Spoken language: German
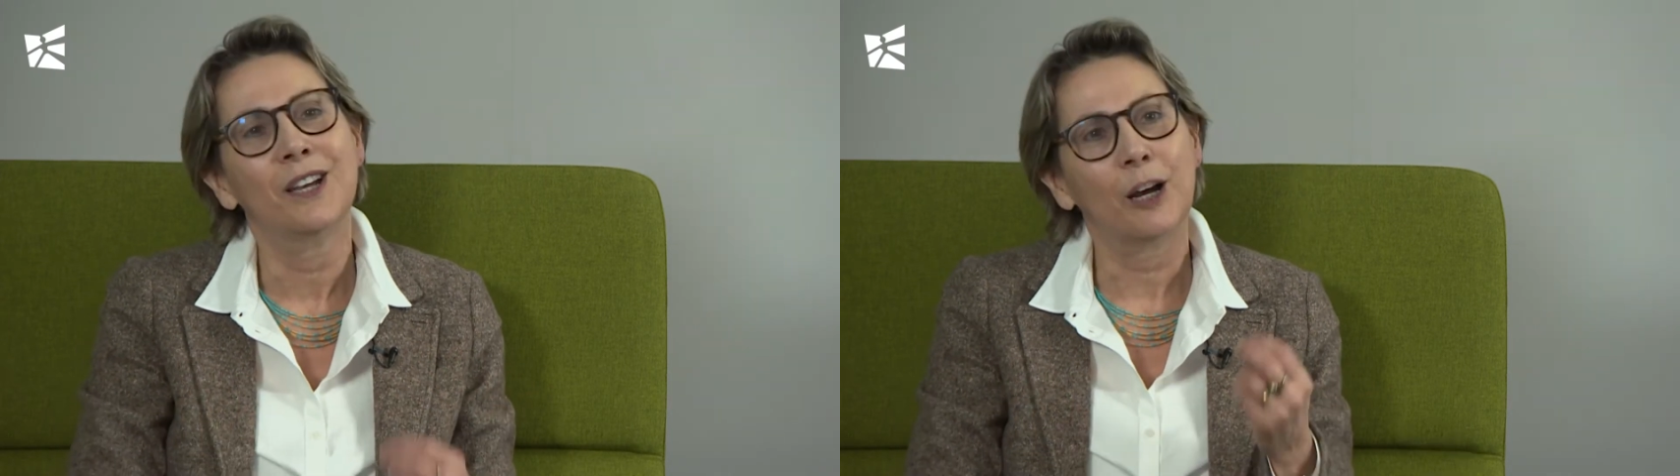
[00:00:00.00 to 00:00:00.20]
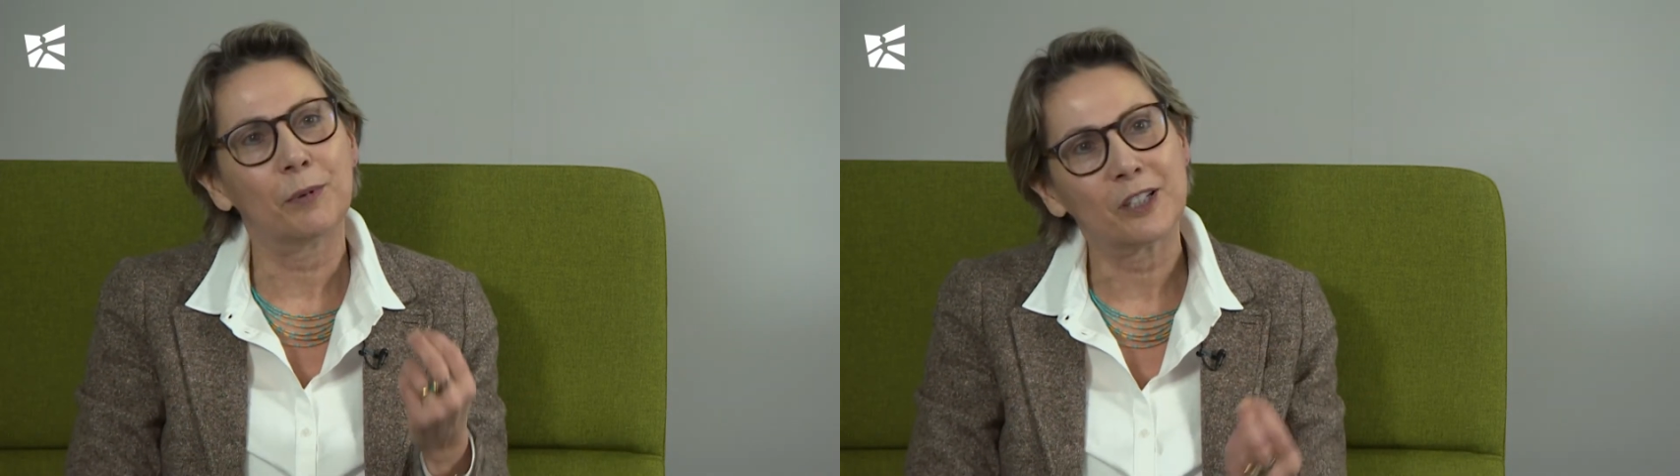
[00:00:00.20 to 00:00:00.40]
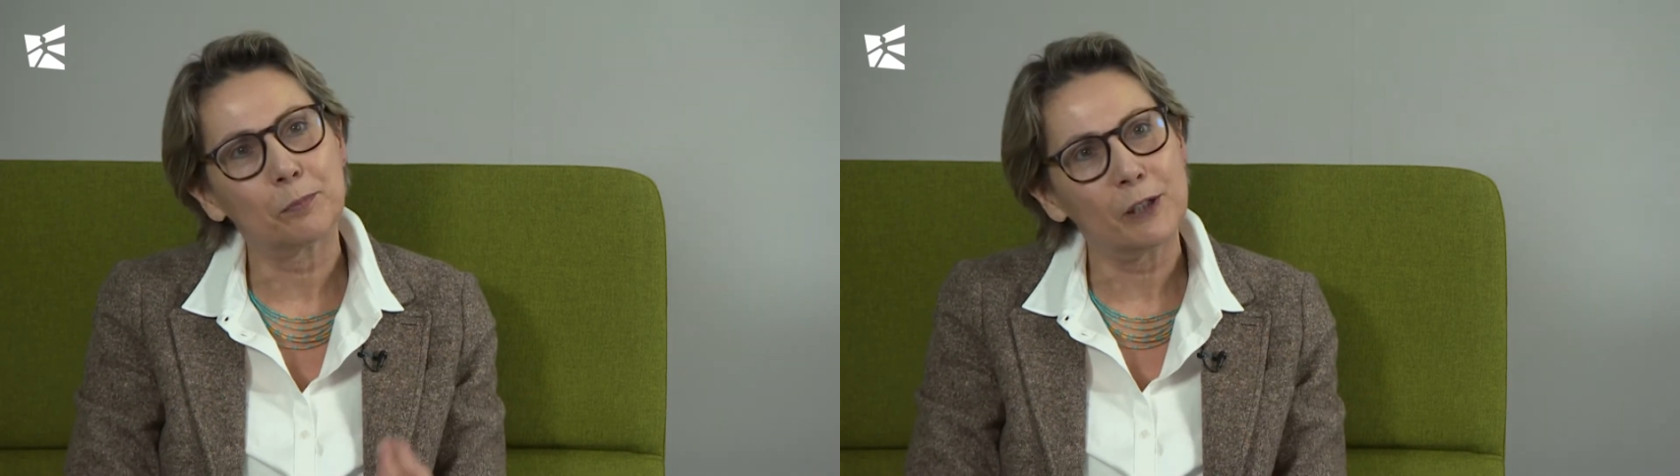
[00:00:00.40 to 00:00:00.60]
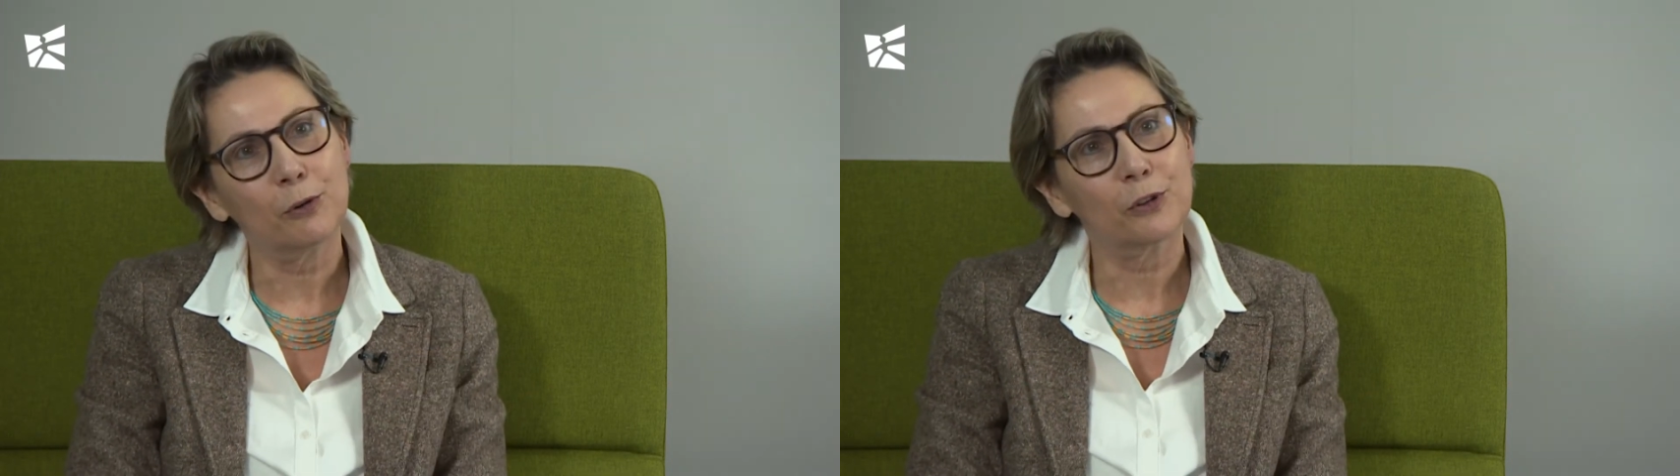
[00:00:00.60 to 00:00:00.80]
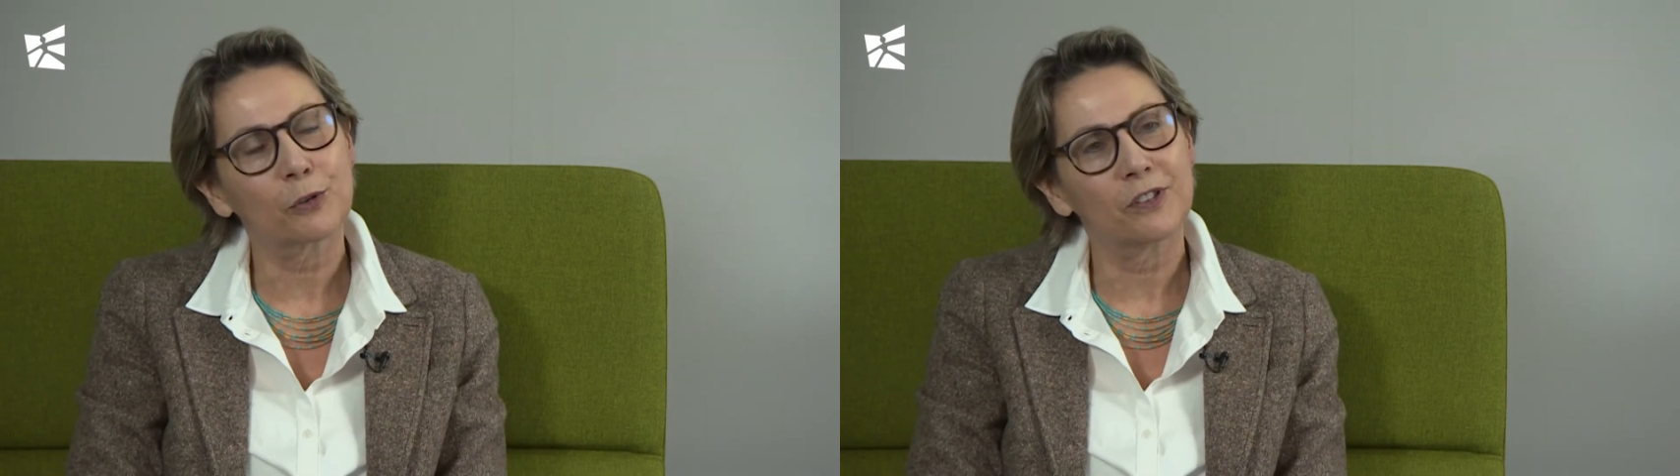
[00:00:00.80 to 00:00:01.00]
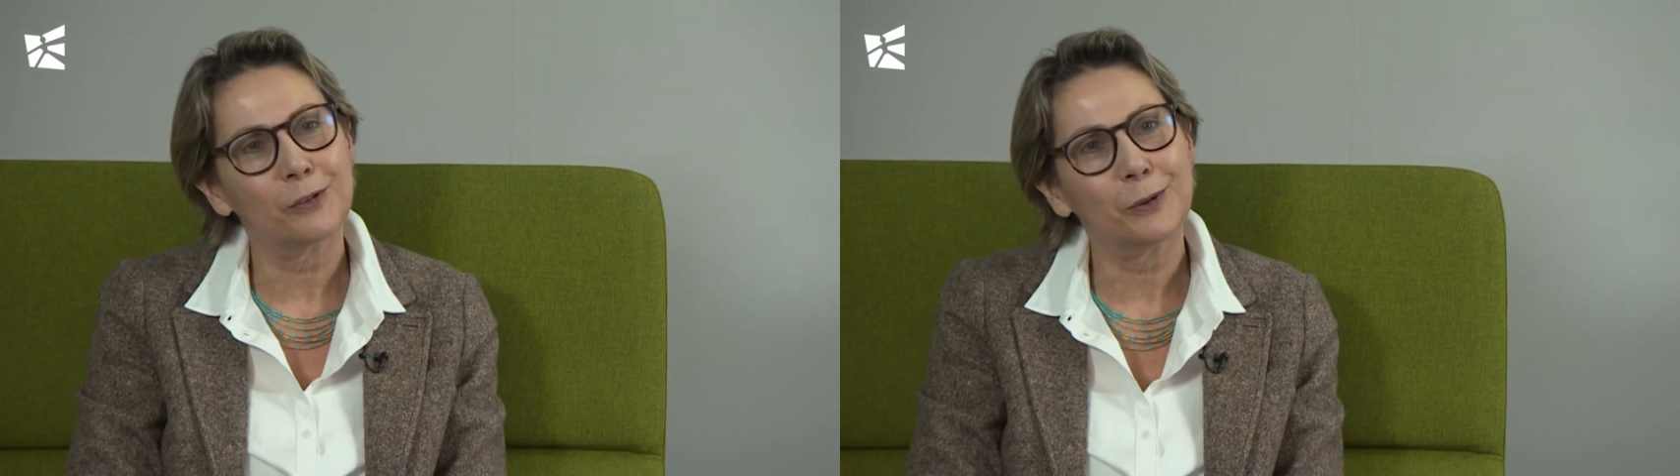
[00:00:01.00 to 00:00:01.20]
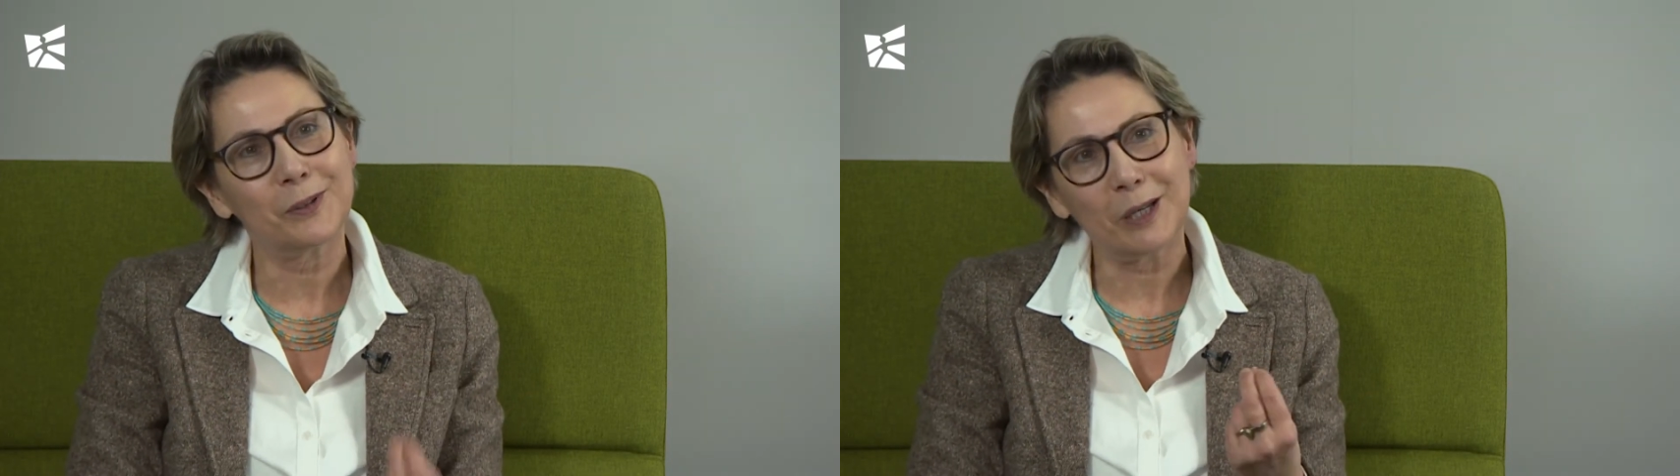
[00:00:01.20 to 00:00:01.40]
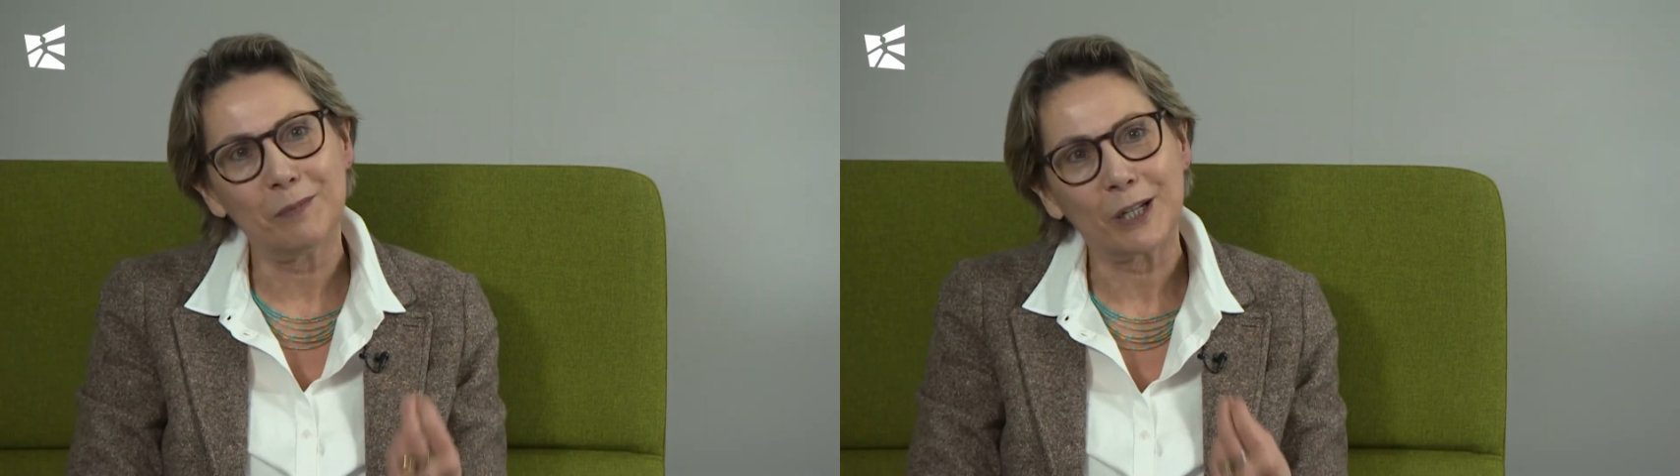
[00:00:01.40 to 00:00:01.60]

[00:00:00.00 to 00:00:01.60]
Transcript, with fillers: Aber das Bildungssystem